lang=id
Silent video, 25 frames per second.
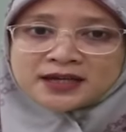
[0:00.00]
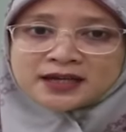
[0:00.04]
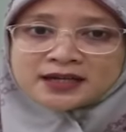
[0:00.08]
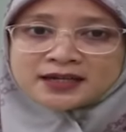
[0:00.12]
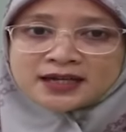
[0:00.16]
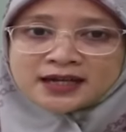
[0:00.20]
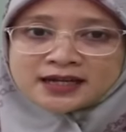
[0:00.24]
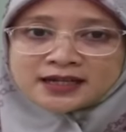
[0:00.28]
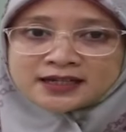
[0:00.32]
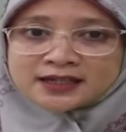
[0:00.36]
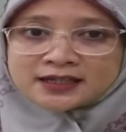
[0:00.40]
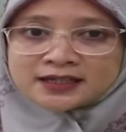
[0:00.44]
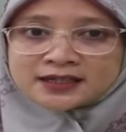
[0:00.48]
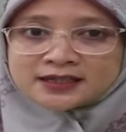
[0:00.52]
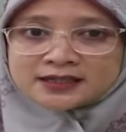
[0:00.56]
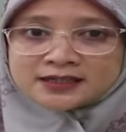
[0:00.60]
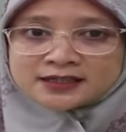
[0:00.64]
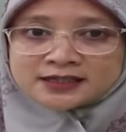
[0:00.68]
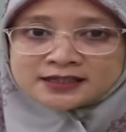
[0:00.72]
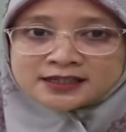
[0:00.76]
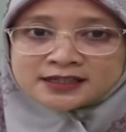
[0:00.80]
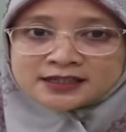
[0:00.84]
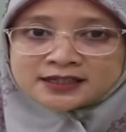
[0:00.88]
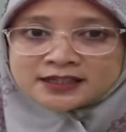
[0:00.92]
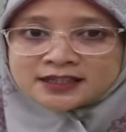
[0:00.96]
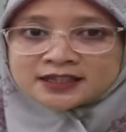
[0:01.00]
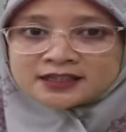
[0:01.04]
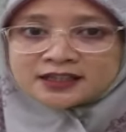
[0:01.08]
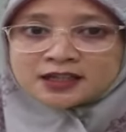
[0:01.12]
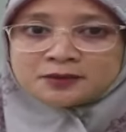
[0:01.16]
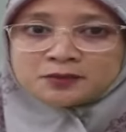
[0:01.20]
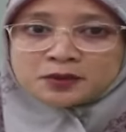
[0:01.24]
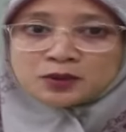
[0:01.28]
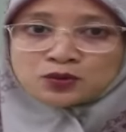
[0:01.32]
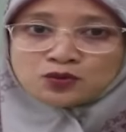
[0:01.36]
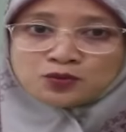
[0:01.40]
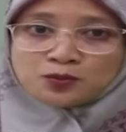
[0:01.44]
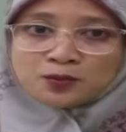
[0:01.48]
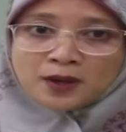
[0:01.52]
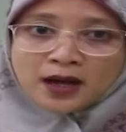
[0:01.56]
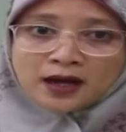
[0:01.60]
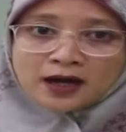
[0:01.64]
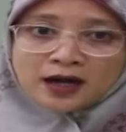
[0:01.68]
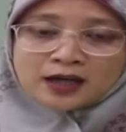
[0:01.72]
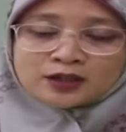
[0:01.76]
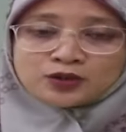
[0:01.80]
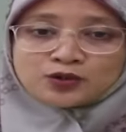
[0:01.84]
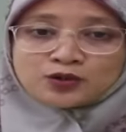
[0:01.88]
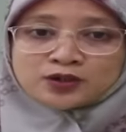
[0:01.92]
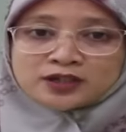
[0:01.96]
menyadari gigi kita
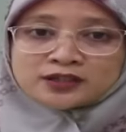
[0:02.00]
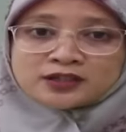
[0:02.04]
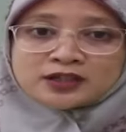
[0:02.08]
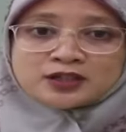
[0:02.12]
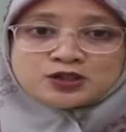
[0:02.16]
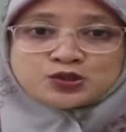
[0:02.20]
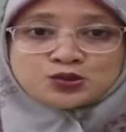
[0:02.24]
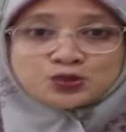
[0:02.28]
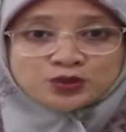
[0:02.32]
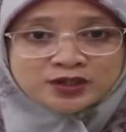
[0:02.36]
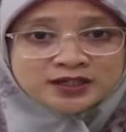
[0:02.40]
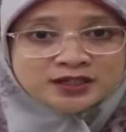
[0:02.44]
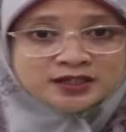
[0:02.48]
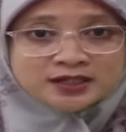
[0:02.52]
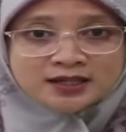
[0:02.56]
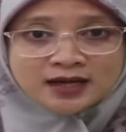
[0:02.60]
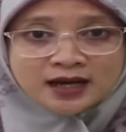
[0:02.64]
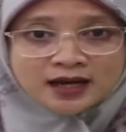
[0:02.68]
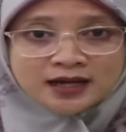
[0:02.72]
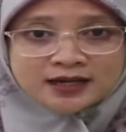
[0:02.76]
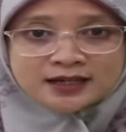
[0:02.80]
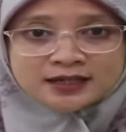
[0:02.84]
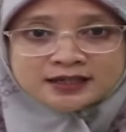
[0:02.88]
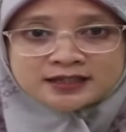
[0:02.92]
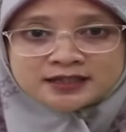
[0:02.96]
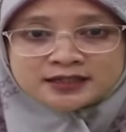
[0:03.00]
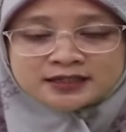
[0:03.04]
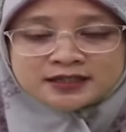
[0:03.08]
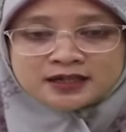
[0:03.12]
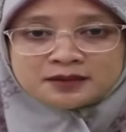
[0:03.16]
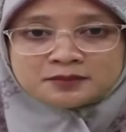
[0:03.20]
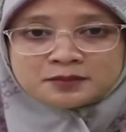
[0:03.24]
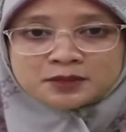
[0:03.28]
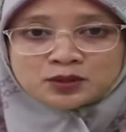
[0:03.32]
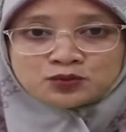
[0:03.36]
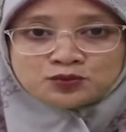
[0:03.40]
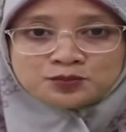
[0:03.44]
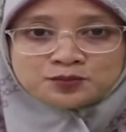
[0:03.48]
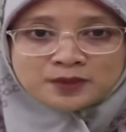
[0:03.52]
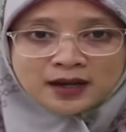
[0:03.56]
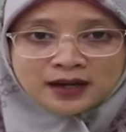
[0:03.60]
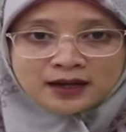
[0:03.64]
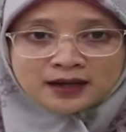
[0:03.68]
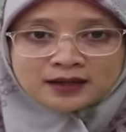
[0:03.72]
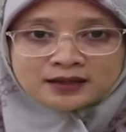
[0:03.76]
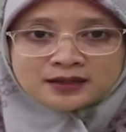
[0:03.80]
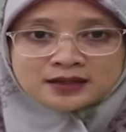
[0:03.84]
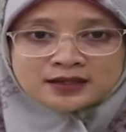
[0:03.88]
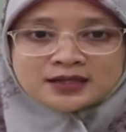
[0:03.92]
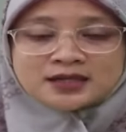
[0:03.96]
berlubang atau kita curiga ada gigi yang
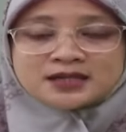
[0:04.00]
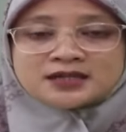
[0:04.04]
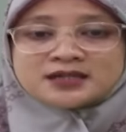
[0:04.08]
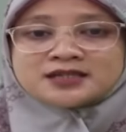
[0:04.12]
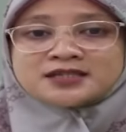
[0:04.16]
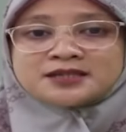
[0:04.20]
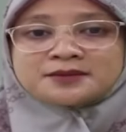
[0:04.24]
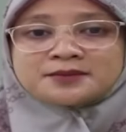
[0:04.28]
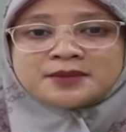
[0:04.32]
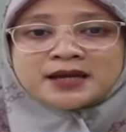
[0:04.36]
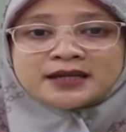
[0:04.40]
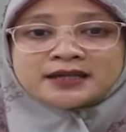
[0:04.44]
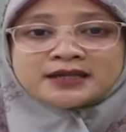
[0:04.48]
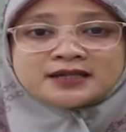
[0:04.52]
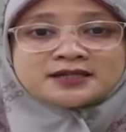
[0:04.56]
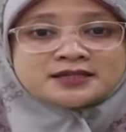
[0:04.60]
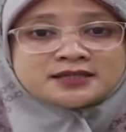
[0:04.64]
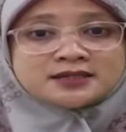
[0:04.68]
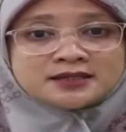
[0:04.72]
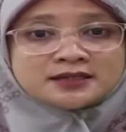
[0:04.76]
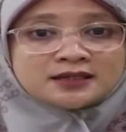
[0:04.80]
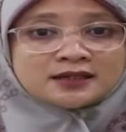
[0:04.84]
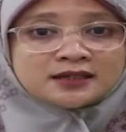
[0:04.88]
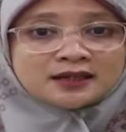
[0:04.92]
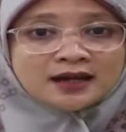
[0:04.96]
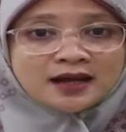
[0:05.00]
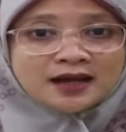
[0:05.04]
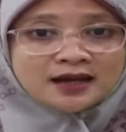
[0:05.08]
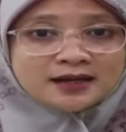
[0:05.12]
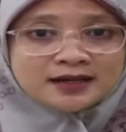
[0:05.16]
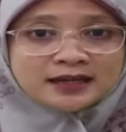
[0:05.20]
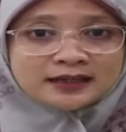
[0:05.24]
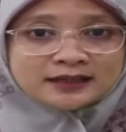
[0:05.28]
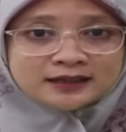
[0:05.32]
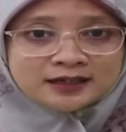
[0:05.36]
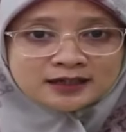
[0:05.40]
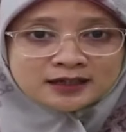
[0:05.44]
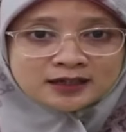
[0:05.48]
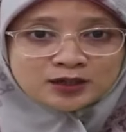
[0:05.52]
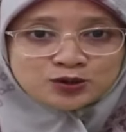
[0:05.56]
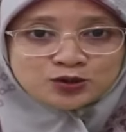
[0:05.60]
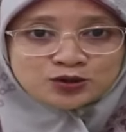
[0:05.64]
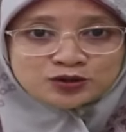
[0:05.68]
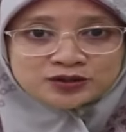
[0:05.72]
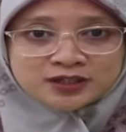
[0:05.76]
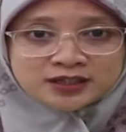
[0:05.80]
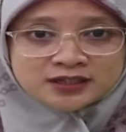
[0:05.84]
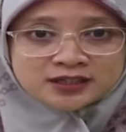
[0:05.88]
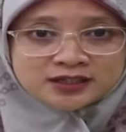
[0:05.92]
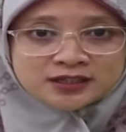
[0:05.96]
berlubang, sebaiknya segera datang ke
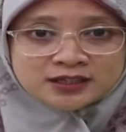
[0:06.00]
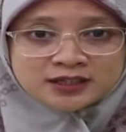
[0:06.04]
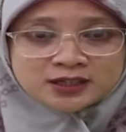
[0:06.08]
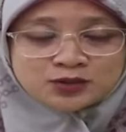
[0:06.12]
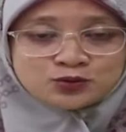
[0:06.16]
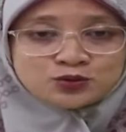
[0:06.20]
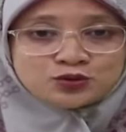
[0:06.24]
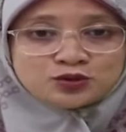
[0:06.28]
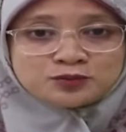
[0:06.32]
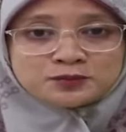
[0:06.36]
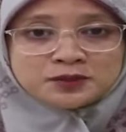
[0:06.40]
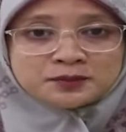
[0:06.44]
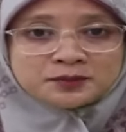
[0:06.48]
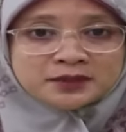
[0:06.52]
dokter gigi untuk